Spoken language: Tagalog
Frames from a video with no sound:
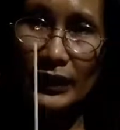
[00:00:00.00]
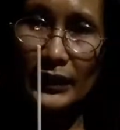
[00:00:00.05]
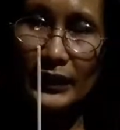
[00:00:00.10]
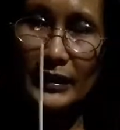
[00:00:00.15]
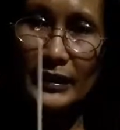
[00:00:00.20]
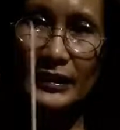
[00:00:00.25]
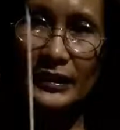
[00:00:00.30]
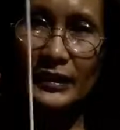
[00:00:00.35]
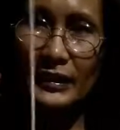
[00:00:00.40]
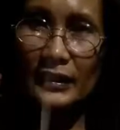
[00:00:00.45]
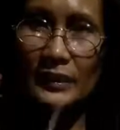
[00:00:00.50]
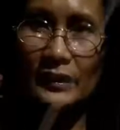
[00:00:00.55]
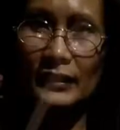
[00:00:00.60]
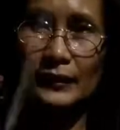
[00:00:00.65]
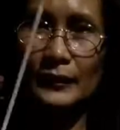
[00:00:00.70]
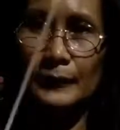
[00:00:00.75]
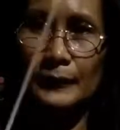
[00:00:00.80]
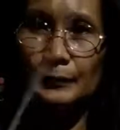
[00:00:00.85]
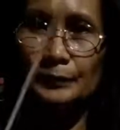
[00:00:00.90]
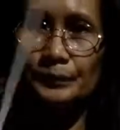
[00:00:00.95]
guys.
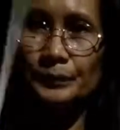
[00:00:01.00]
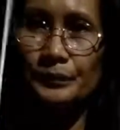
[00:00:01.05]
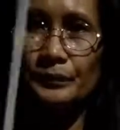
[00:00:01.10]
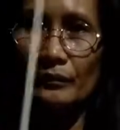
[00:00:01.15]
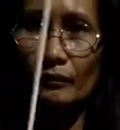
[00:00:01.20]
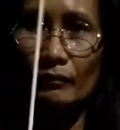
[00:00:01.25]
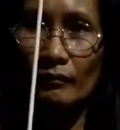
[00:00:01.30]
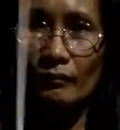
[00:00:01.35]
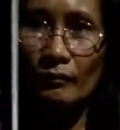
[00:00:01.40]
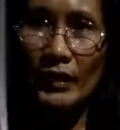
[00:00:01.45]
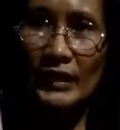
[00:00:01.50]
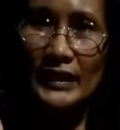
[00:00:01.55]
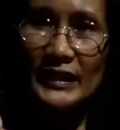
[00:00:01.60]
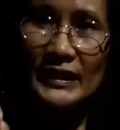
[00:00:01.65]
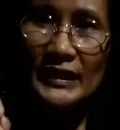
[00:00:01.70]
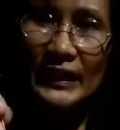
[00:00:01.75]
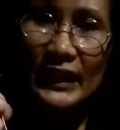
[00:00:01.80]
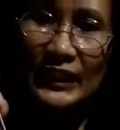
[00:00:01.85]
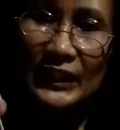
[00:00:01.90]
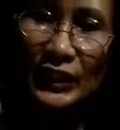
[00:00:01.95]
May
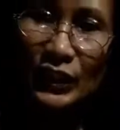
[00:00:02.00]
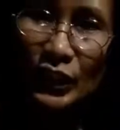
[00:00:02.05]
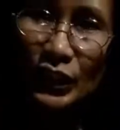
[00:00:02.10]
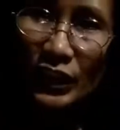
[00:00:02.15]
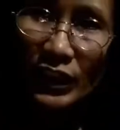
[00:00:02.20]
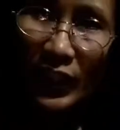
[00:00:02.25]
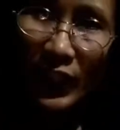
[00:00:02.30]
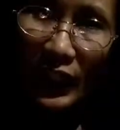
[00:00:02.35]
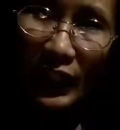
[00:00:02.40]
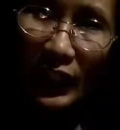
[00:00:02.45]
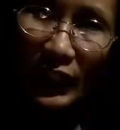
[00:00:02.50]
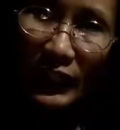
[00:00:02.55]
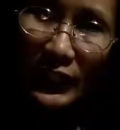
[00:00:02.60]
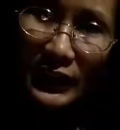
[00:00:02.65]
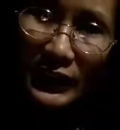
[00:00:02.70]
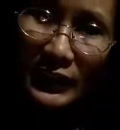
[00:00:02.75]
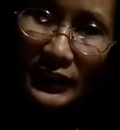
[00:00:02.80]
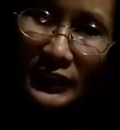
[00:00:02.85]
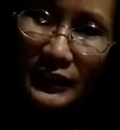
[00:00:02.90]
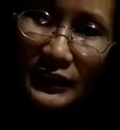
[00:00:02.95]
stand siya.